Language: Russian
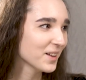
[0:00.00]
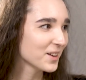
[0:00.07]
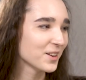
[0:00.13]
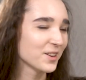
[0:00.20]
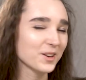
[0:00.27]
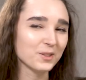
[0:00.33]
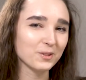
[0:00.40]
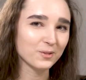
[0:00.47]

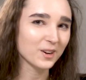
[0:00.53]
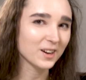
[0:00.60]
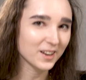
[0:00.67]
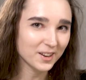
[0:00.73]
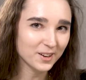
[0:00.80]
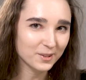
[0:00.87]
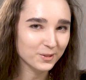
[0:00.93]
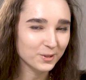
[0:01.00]
Яну
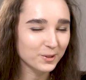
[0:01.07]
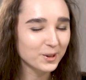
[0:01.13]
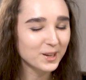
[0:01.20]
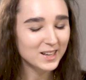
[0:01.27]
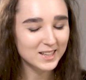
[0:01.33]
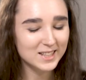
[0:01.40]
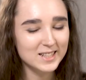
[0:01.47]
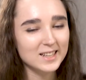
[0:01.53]
Валерьевну
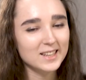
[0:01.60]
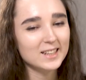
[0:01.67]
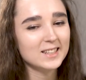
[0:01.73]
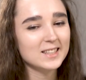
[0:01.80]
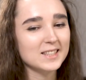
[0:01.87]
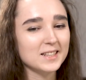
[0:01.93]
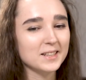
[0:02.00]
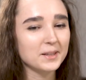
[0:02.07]
с
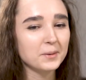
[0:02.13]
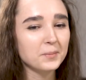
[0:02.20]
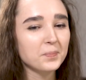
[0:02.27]
лекции.